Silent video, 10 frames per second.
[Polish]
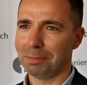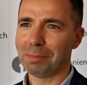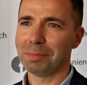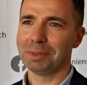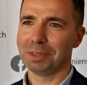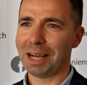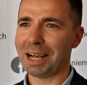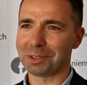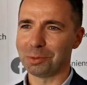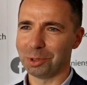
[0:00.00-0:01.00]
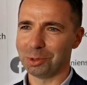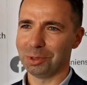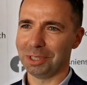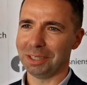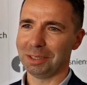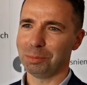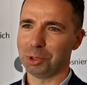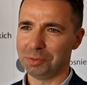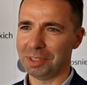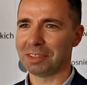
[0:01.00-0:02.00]
Mam hasło, które
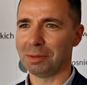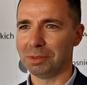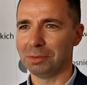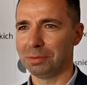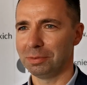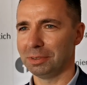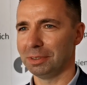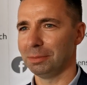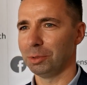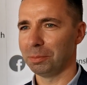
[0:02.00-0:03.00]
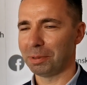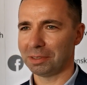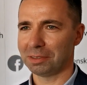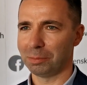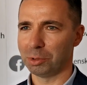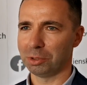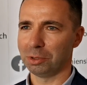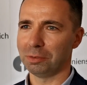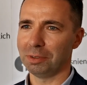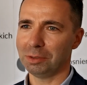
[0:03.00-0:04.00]
przyświeca mi w e, mojej pracy
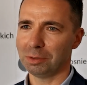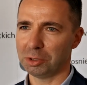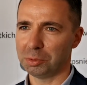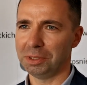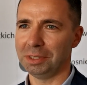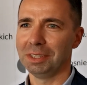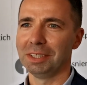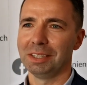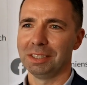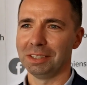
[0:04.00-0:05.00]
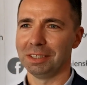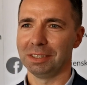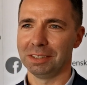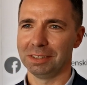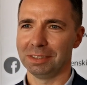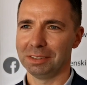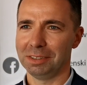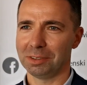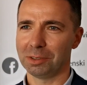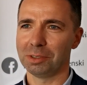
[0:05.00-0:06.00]
samorządowej, które brzmi e,
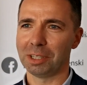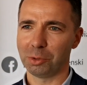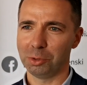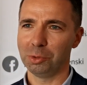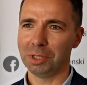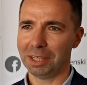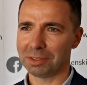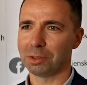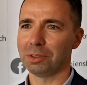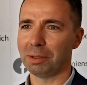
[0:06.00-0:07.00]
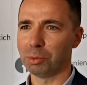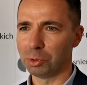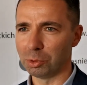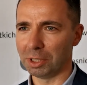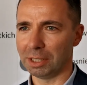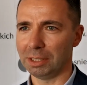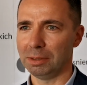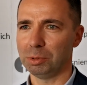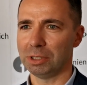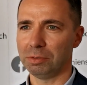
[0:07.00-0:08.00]
niezgoda rujnuje, a zgoda buduje.
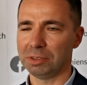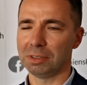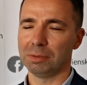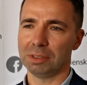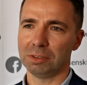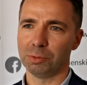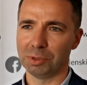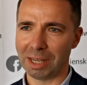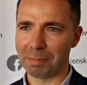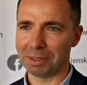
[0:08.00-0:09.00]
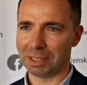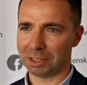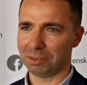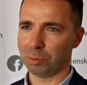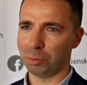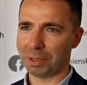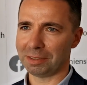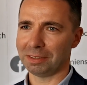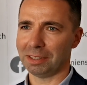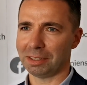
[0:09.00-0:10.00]
I przede wszystkim to jest fundament naszej
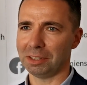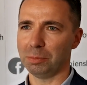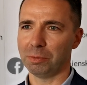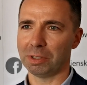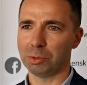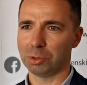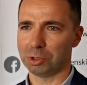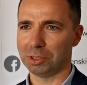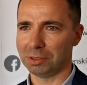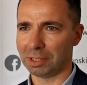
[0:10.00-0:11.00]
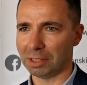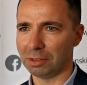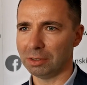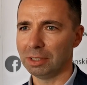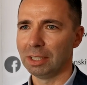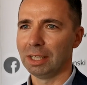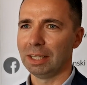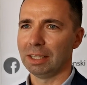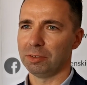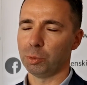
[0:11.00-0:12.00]
współpracy na terenie powiatu krosińskiego.
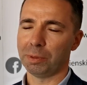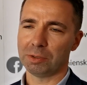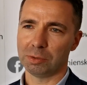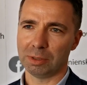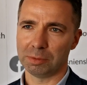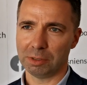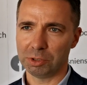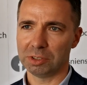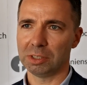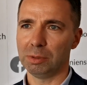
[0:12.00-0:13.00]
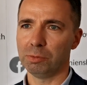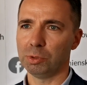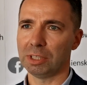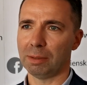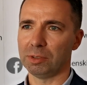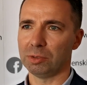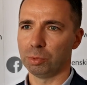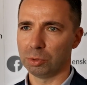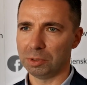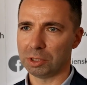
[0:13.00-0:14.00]
Współpracujemy ze wszystkimi wójtami, z
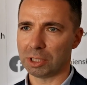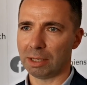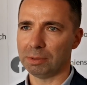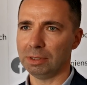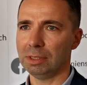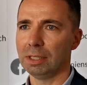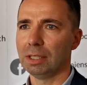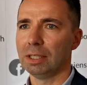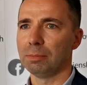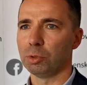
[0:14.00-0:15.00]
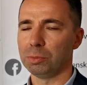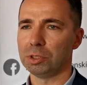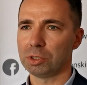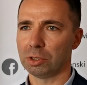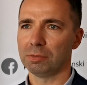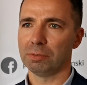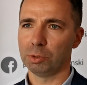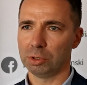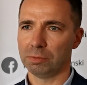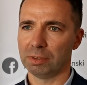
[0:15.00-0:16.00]
burmistrzami. Burmistrzowie,
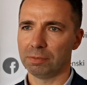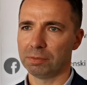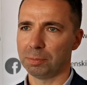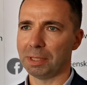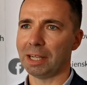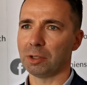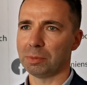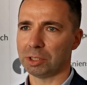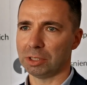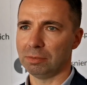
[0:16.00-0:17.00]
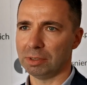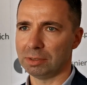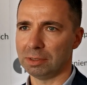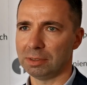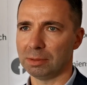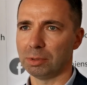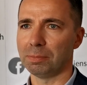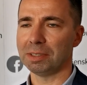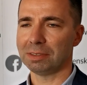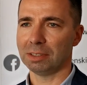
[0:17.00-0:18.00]
wójtowie wspierają nasze inwestycje, bo
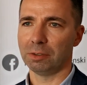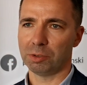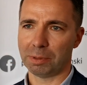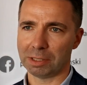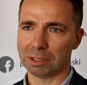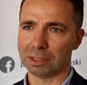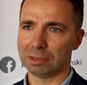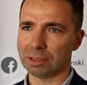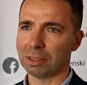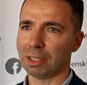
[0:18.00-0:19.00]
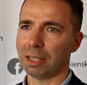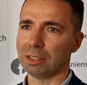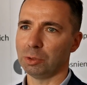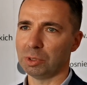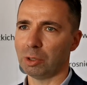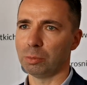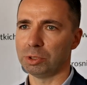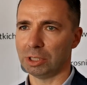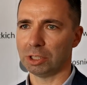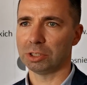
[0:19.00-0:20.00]
bez tego wsparcia niestety, ale nie
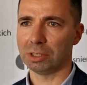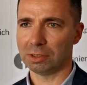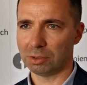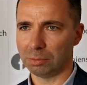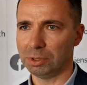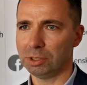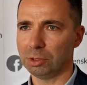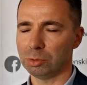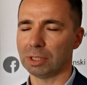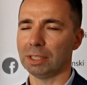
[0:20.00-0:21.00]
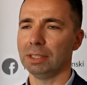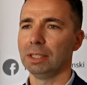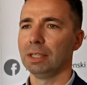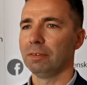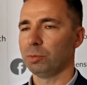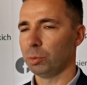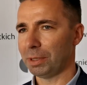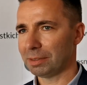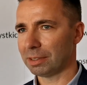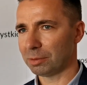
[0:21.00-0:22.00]
udałoby się aż tyle zrobić. I tutaj
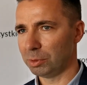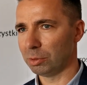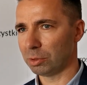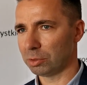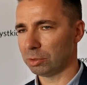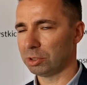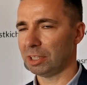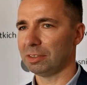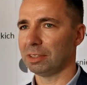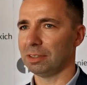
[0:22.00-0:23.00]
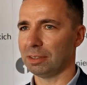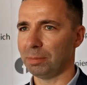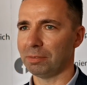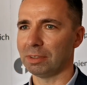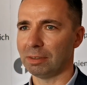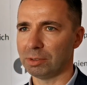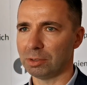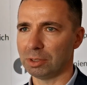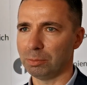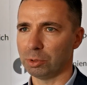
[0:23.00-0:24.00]
współpraca z gminą Krosno-Odrzańskiej jest naprawdę na
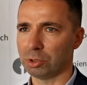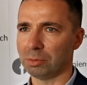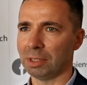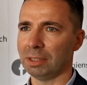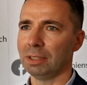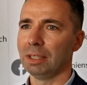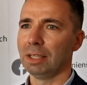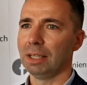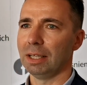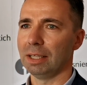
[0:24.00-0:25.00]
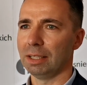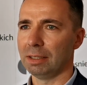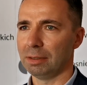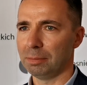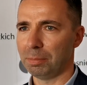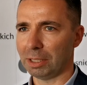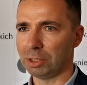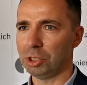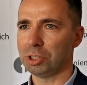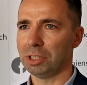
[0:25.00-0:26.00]
wysokim poziomie. E,
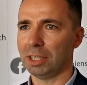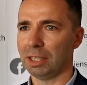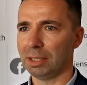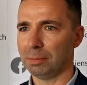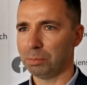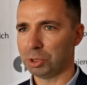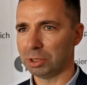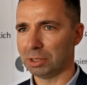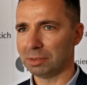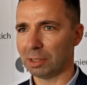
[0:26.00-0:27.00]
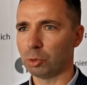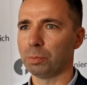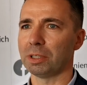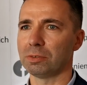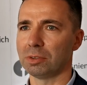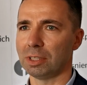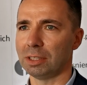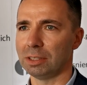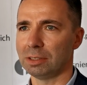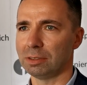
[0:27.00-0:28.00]
praktycznie przy zakupach
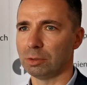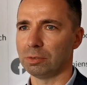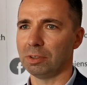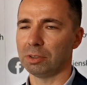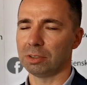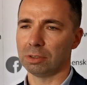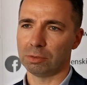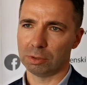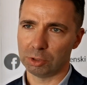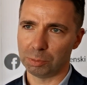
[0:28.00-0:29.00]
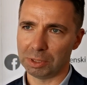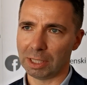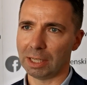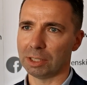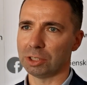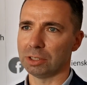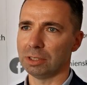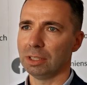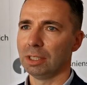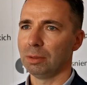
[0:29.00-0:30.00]
związanych z, rozwojem szpitala
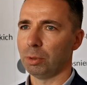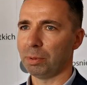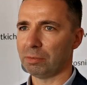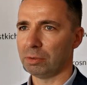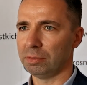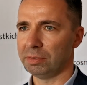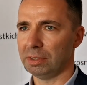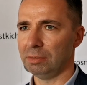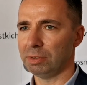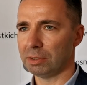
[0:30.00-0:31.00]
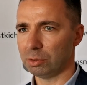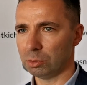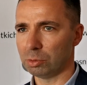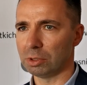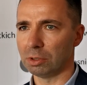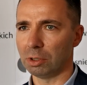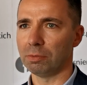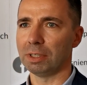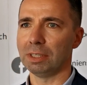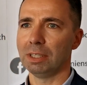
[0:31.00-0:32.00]
czy poprawą infrastruktury
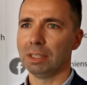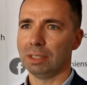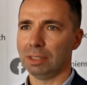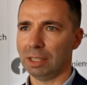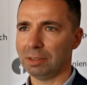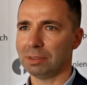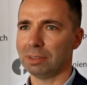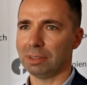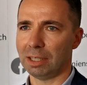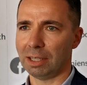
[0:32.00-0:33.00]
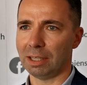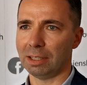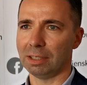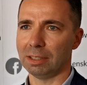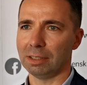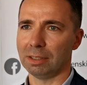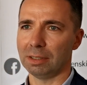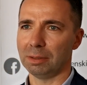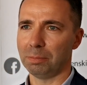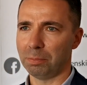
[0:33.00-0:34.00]
drogowej. Jest ta
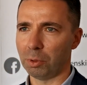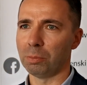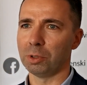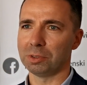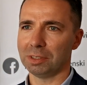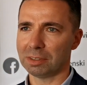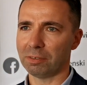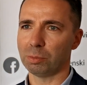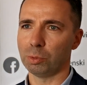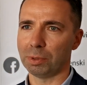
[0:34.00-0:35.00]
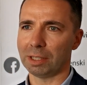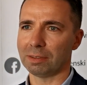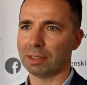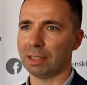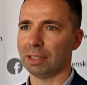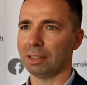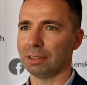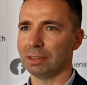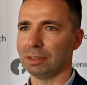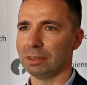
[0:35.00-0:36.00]
e, pomoc, jest ta współpraca.